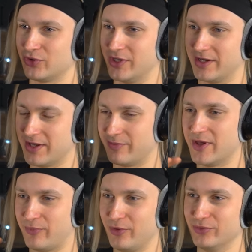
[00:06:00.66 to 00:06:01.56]
еще, да,
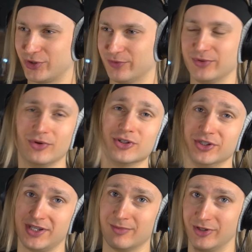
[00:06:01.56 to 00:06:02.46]
дополню, чтобы точно
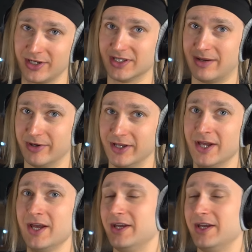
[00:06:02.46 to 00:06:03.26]
это не было рекламой.